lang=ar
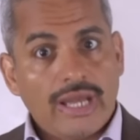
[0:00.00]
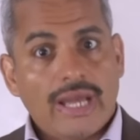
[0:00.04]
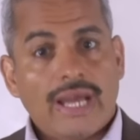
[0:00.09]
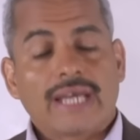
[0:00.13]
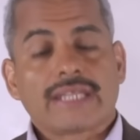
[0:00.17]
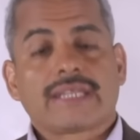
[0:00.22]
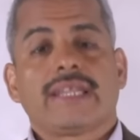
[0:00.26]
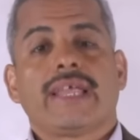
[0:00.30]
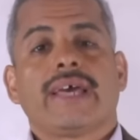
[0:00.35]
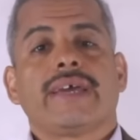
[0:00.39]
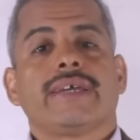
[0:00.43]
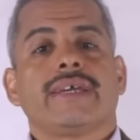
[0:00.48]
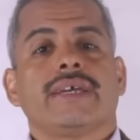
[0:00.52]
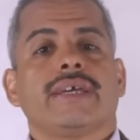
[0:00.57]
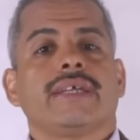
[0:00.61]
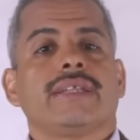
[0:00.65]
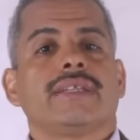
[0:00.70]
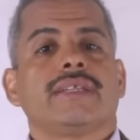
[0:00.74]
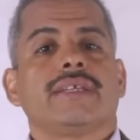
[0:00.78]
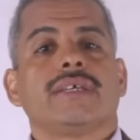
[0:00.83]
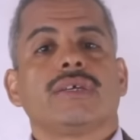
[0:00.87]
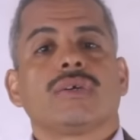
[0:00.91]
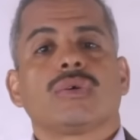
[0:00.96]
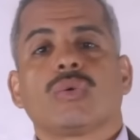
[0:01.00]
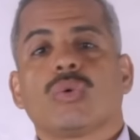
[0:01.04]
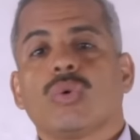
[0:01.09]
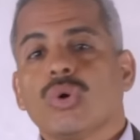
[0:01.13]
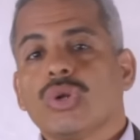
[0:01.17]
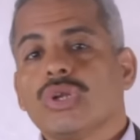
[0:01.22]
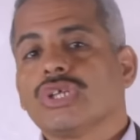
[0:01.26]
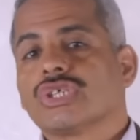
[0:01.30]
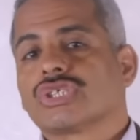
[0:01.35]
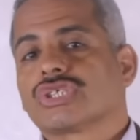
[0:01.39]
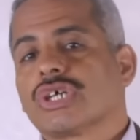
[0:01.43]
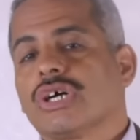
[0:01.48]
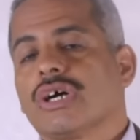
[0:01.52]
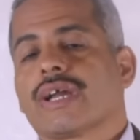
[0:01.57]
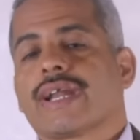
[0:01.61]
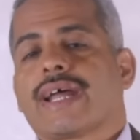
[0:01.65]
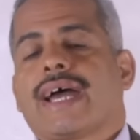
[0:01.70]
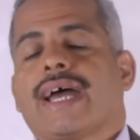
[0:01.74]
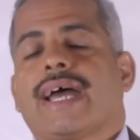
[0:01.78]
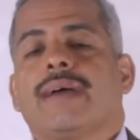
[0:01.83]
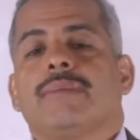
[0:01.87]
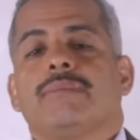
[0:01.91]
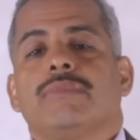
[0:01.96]
هتلاقي ان كل شهر
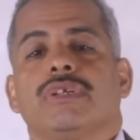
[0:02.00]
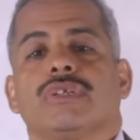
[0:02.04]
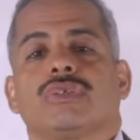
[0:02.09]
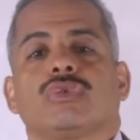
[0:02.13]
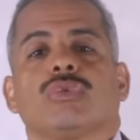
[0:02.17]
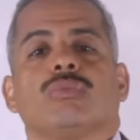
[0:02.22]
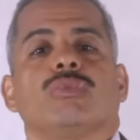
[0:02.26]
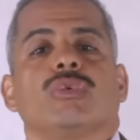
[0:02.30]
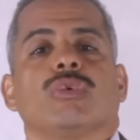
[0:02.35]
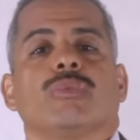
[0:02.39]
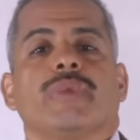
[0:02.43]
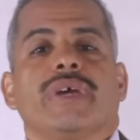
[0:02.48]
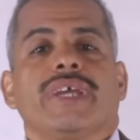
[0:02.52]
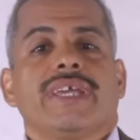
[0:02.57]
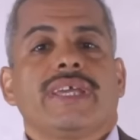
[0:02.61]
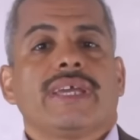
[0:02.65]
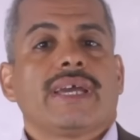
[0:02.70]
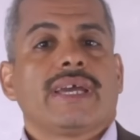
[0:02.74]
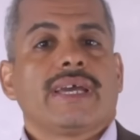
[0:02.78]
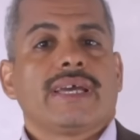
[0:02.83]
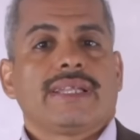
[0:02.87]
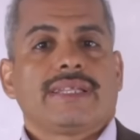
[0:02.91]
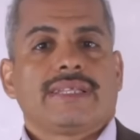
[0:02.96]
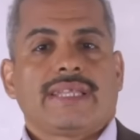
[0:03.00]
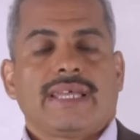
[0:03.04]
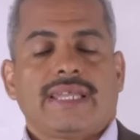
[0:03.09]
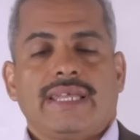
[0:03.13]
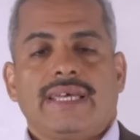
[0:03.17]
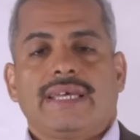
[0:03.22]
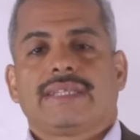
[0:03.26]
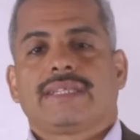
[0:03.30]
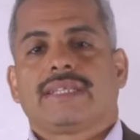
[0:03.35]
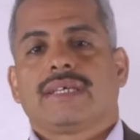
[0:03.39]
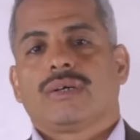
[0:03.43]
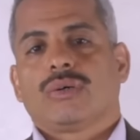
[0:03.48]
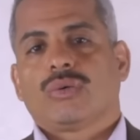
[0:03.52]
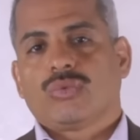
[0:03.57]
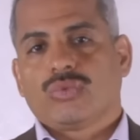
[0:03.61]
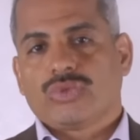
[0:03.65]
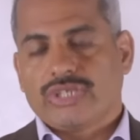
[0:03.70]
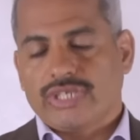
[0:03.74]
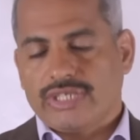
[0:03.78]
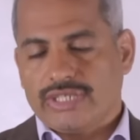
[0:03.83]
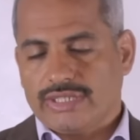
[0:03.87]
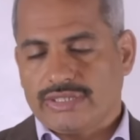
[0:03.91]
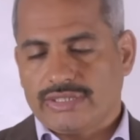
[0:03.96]
عامل
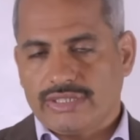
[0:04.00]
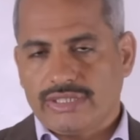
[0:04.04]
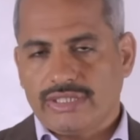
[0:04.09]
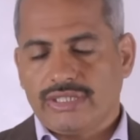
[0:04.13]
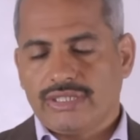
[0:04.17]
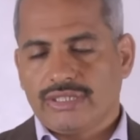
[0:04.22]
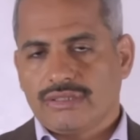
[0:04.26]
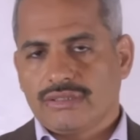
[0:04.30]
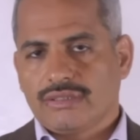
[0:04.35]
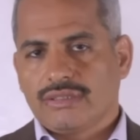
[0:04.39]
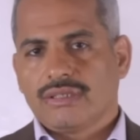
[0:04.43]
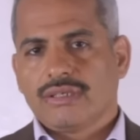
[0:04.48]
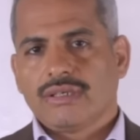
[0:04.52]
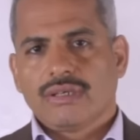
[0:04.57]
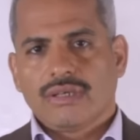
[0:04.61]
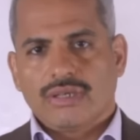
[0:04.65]
833